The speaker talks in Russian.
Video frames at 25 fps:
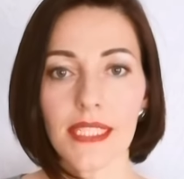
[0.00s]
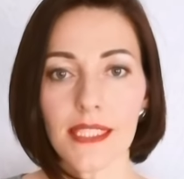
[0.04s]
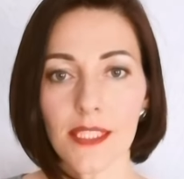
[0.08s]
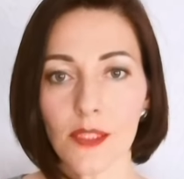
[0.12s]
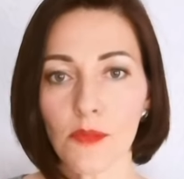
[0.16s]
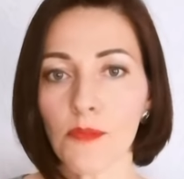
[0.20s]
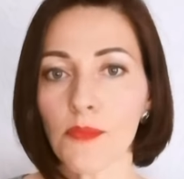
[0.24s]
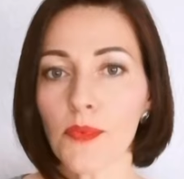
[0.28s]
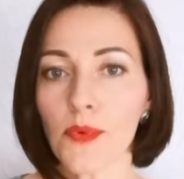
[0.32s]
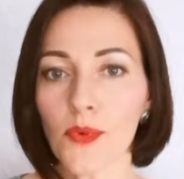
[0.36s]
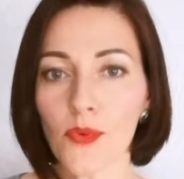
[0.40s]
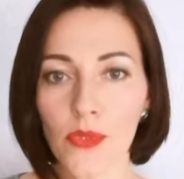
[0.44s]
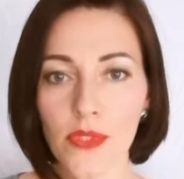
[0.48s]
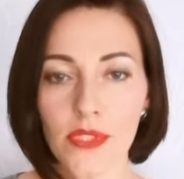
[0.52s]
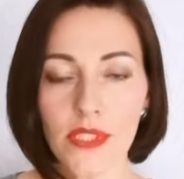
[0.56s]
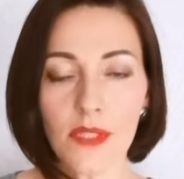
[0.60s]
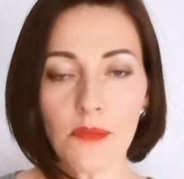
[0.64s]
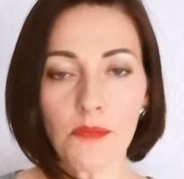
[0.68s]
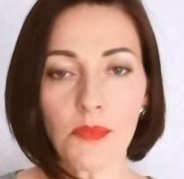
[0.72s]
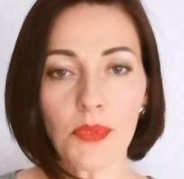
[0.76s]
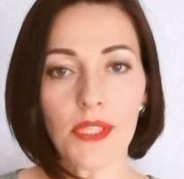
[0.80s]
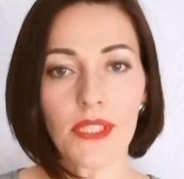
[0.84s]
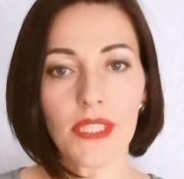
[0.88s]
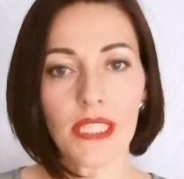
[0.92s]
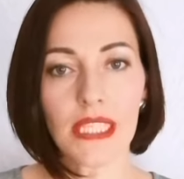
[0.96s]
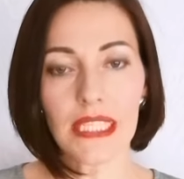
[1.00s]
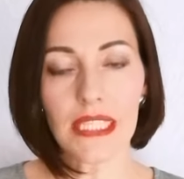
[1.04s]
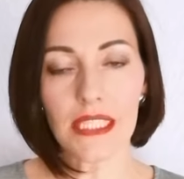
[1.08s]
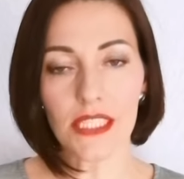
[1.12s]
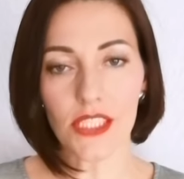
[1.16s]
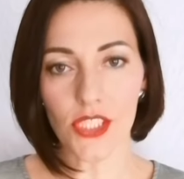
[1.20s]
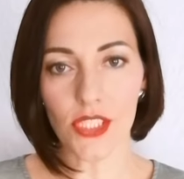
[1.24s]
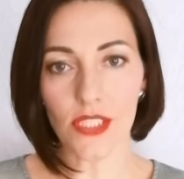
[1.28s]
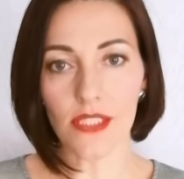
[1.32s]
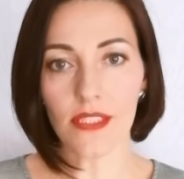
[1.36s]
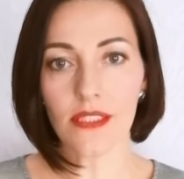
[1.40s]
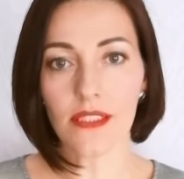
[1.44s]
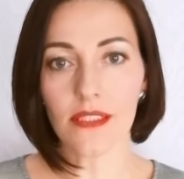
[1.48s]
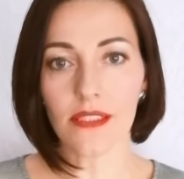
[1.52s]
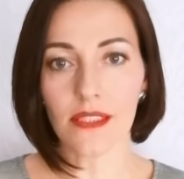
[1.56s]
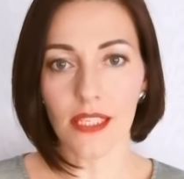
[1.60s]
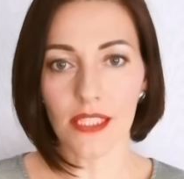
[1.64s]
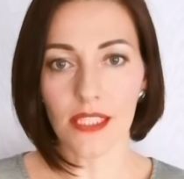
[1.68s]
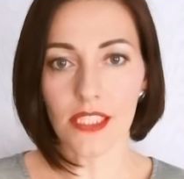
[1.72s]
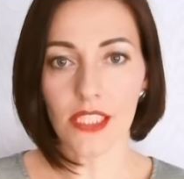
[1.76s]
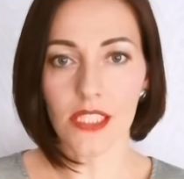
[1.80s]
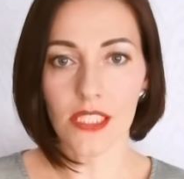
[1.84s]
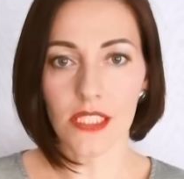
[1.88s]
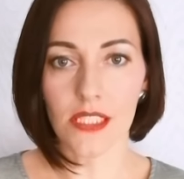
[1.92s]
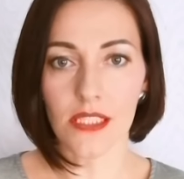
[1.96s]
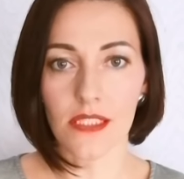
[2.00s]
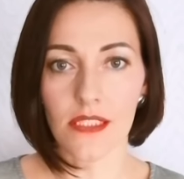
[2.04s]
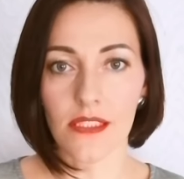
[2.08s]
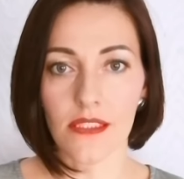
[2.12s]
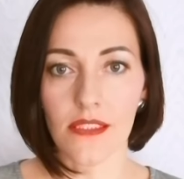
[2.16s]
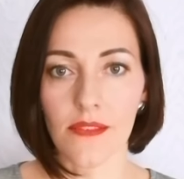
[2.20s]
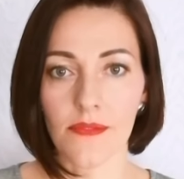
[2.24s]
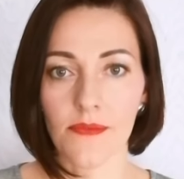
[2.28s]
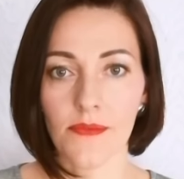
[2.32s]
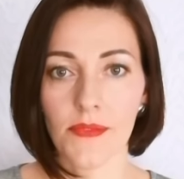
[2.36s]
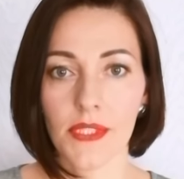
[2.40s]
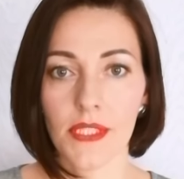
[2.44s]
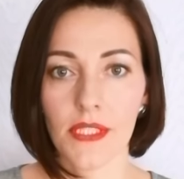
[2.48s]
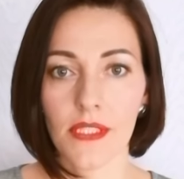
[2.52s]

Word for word: Это просто принадлежит к нашей жизни.